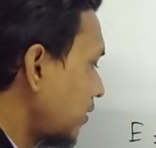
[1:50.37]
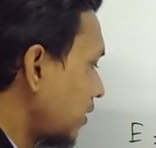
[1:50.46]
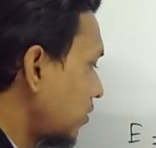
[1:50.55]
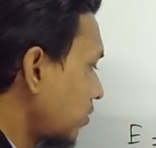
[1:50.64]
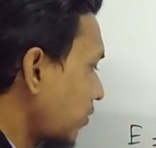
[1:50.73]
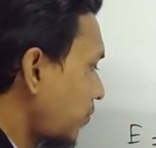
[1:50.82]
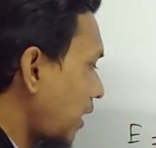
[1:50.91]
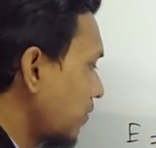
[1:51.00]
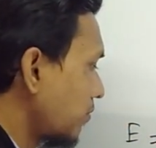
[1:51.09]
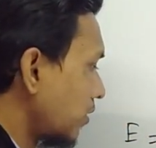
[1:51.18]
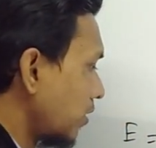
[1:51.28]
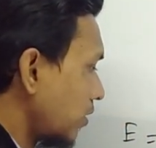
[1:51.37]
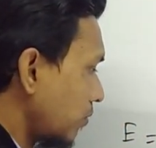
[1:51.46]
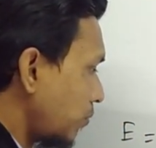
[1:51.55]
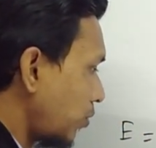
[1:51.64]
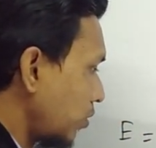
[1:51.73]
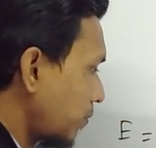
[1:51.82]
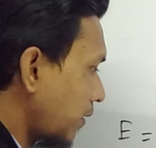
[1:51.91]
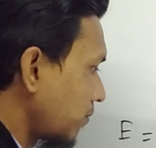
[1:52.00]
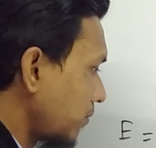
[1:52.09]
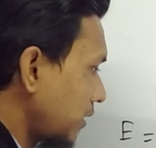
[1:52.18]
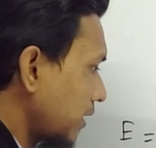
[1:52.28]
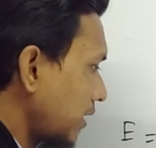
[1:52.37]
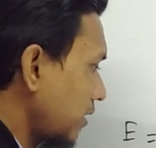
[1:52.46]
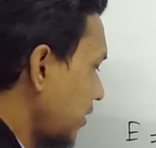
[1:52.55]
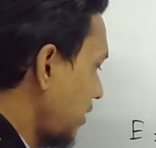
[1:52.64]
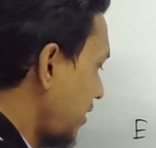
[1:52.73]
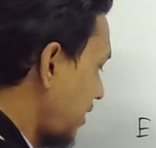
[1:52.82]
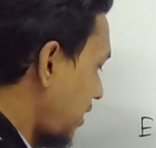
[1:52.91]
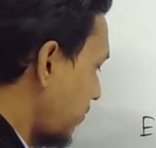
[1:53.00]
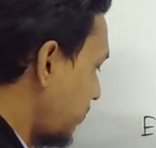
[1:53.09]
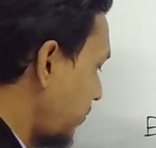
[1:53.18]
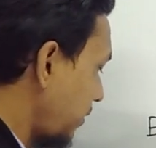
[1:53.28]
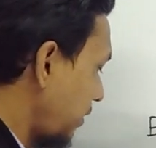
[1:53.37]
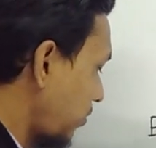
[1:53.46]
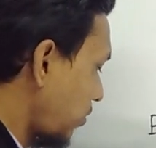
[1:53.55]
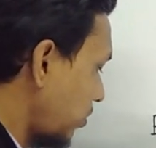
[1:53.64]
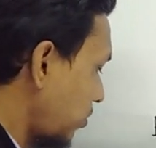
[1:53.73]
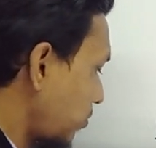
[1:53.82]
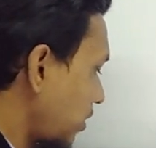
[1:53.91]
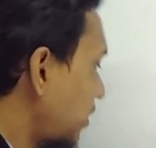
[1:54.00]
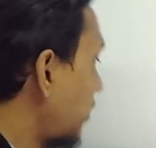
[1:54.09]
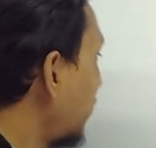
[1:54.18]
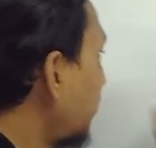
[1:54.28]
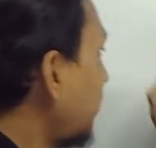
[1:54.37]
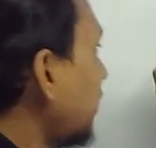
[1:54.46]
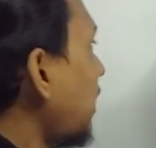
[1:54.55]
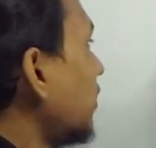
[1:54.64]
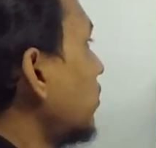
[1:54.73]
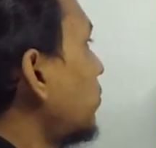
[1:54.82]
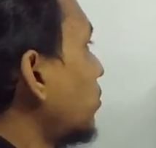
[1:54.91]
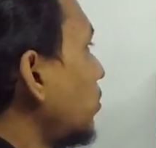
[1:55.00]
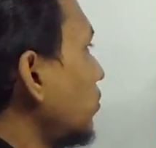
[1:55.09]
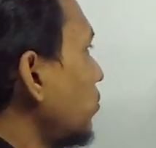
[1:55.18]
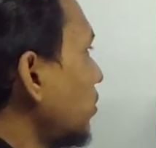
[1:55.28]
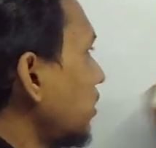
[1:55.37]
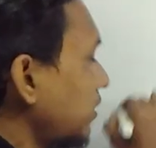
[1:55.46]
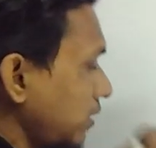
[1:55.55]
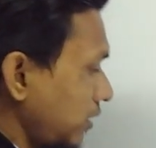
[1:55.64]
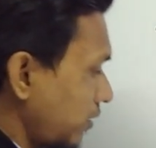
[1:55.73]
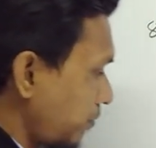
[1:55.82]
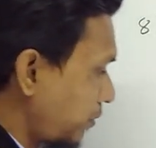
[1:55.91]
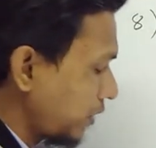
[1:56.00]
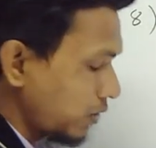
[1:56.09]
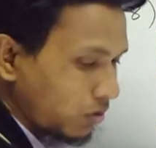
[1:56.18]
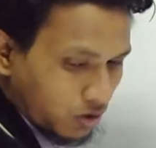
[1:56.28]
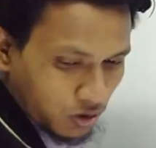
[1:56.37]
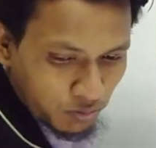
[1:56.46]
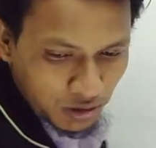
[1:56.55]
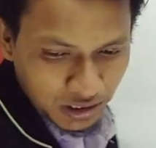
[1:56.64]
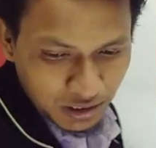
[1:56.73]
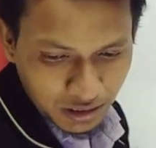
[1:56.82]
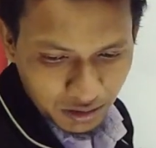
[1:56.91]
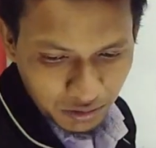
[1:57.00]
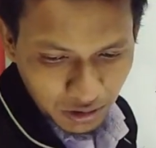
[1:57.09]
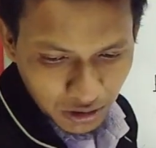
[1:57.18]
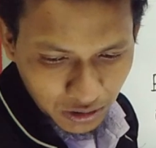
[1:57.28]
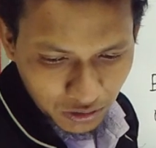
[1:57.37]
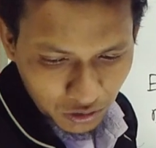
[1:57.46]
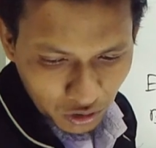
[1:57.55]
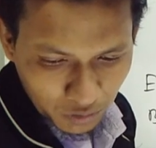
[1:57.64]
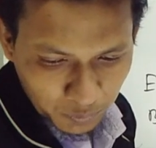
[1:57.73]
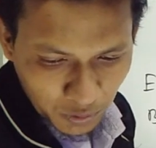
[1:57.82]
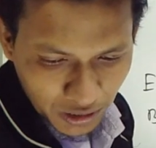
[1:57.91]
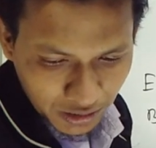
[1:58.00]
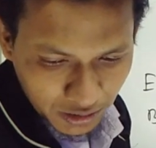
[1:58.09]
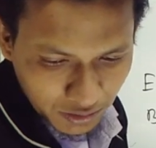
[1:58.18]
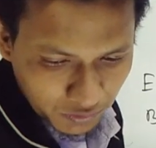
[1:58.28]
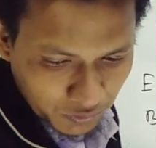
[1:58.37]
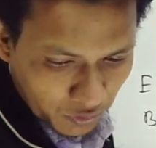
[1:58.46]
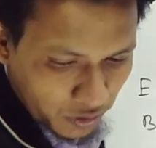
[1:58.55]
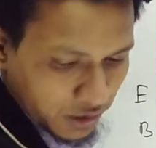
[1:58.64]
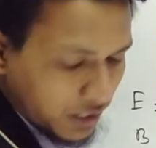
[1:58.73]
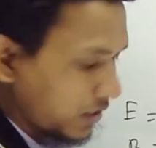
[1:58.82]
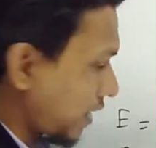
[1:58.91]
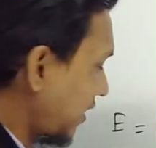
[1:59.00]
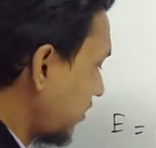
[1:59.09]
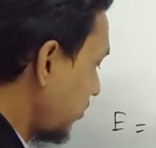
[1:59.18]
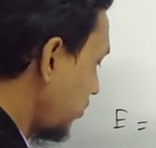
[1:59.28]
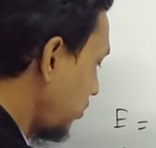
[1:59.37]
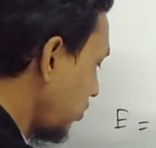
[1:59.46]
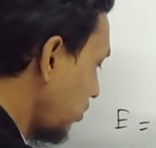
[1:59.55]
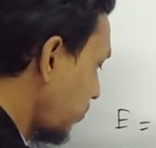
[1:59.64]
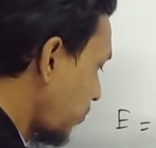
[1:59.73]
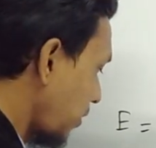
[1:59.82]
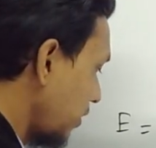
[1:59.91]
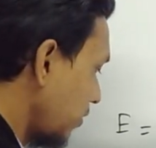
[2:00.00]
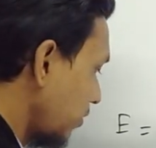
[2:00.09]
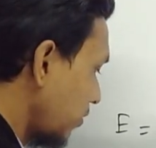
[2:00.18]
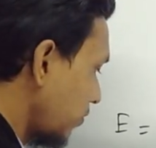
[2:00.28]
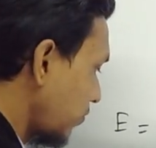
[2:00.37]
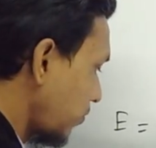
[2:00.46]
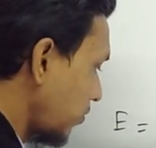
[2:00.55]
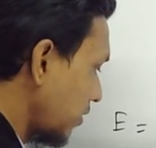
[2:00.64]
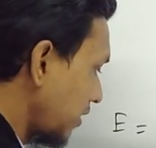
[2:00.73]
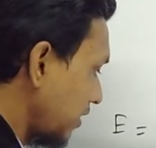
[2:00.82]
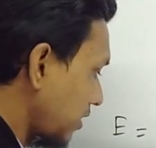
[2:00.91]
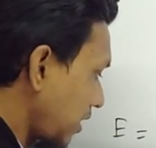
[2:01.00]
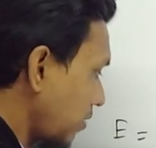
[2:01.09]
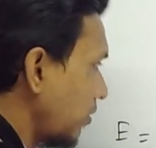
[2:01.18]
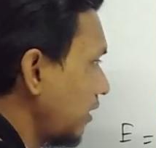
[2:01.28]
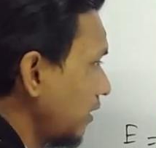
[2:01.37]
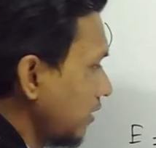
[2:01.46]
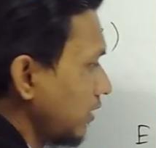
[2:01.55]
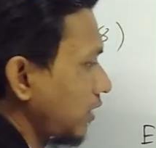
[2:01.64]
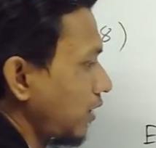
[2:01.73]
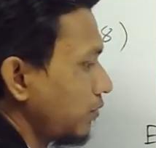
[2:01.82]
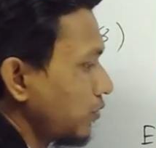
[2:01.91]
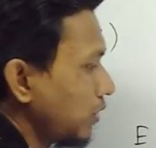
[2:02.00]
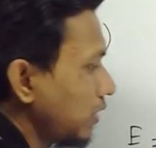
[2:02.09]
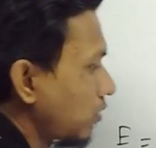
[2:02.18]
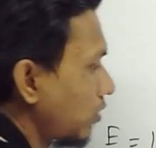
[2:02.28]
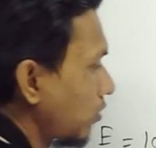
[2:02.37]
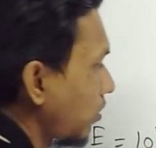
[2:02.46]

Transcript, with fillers: টেন টু দার ফাইভ ভোল্ট পার মিটার আর বি ইকুয়াল টু বলে যেন এটা আট নম্বর অঙ্ক ওকে বি ইকুয়াল টু বলেছে নাও জিরো পয়েন্ট ফোর টেসলা জিরো পয়েন্ট ফোর টেসলা হলে তাহলে ভি ইকুয়াল টু